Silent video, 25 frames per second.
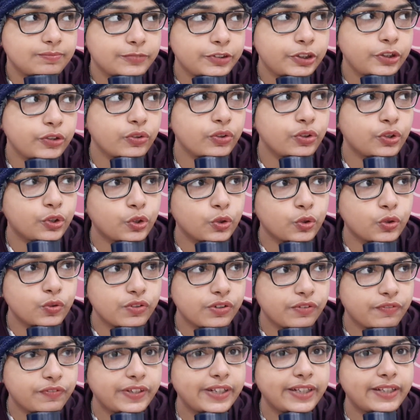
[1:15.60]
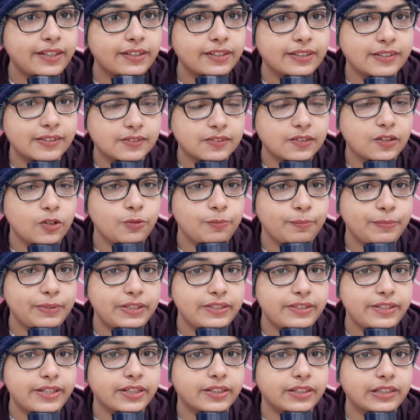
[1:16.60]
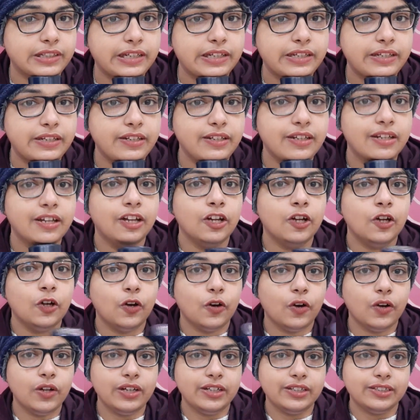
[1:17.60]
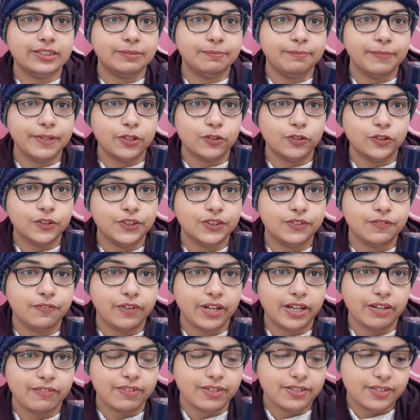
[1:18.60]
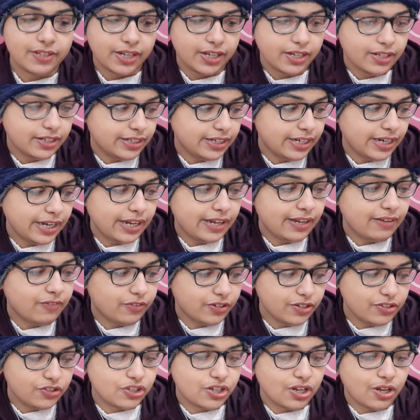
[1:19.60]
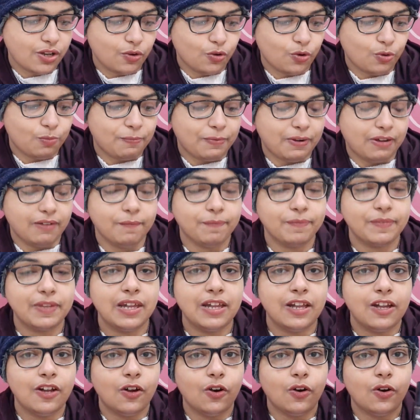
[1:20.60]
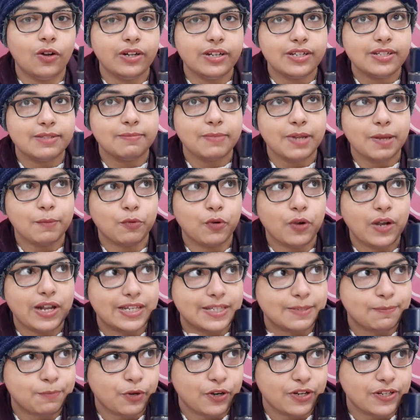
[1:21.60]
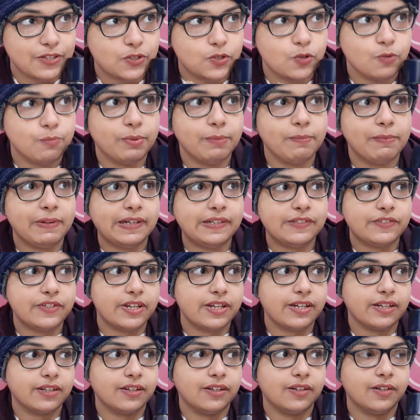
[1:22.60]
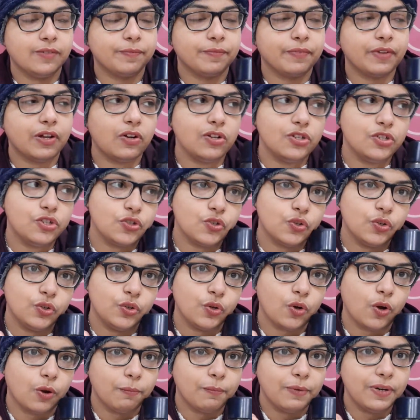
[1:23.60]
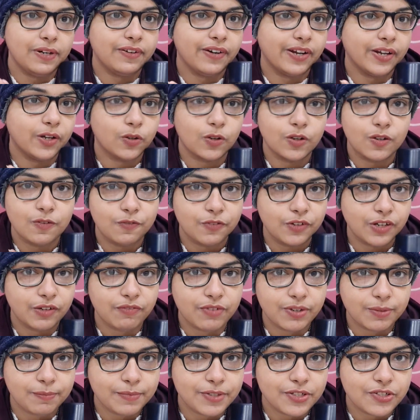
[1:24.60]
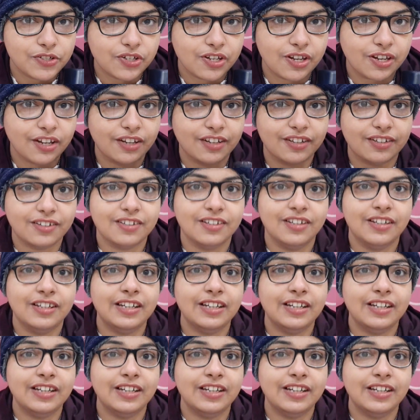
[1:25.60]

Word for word: यू नो 250 तक डिस्काउंट मिल सकता है और इसमें कुछ फ्लेवर्स है ये है रिच अरोमा और इसमें आपको एस्प्रेसो भी मिल जाएगा ऑल्सो नॉर्मल रेगुलर फ्लेवर मिल जाएगा